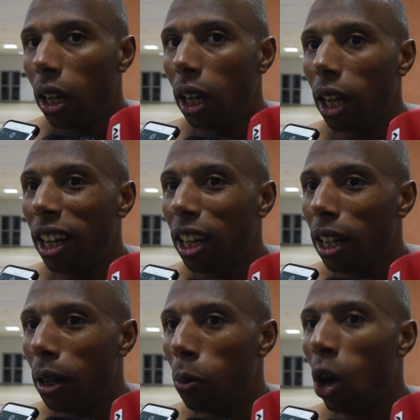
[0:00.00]

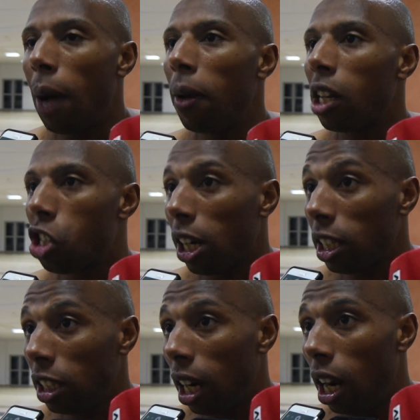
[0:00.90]
آه، مقابلة
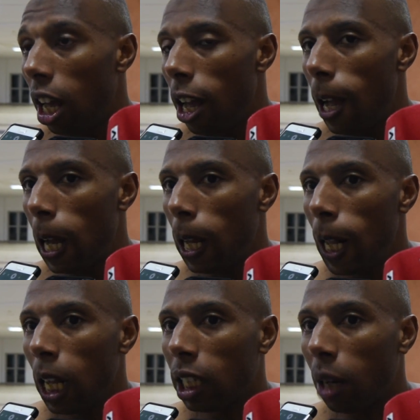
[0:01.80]
تجرات حتى
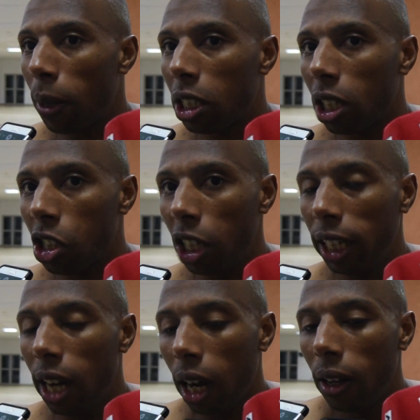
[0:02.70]
الضربه
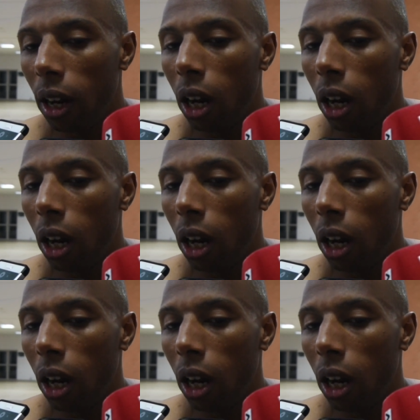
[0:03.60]
الترجيحيه